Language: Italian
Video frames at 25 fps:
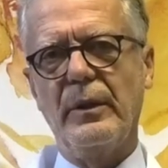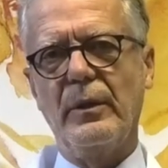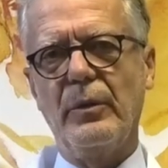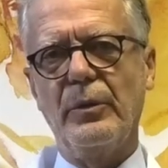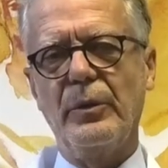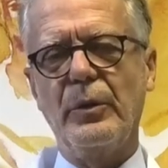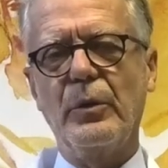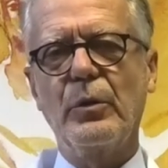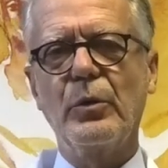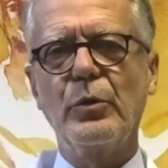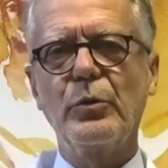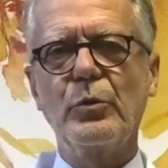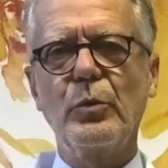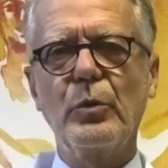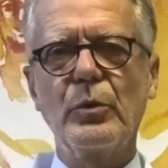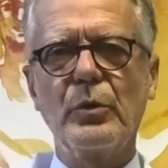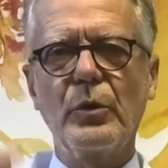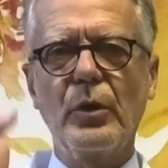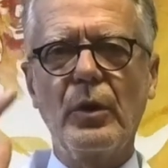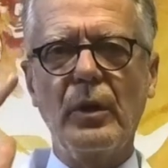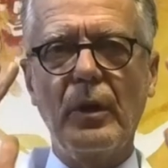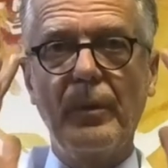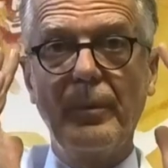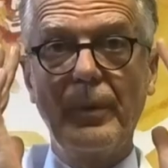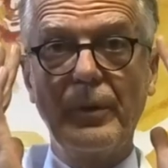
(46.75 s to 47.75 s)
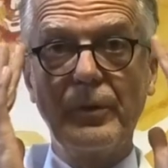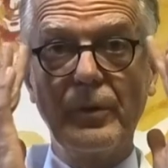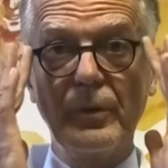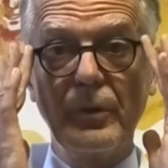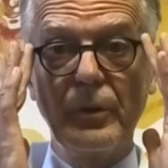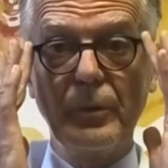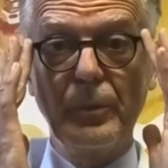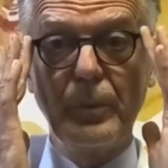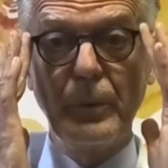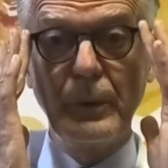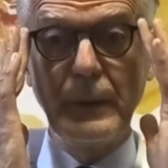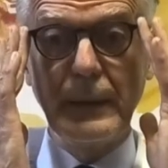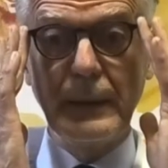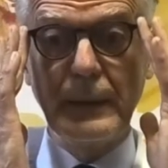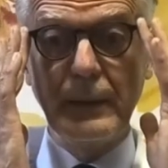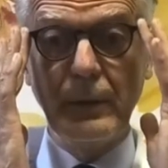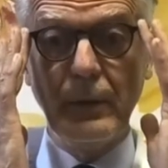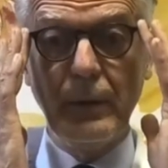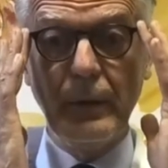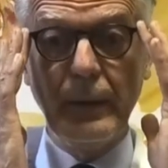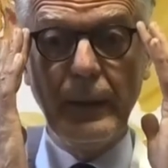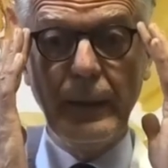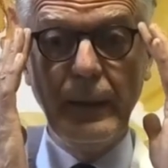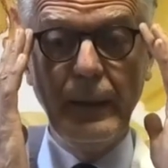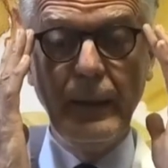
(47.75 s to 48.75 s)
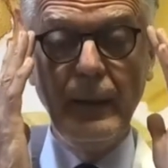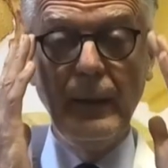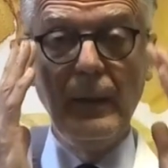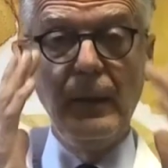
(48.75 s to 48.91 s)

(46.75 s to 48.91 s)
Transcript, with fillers: ogni consultorio ha messo a disposizione.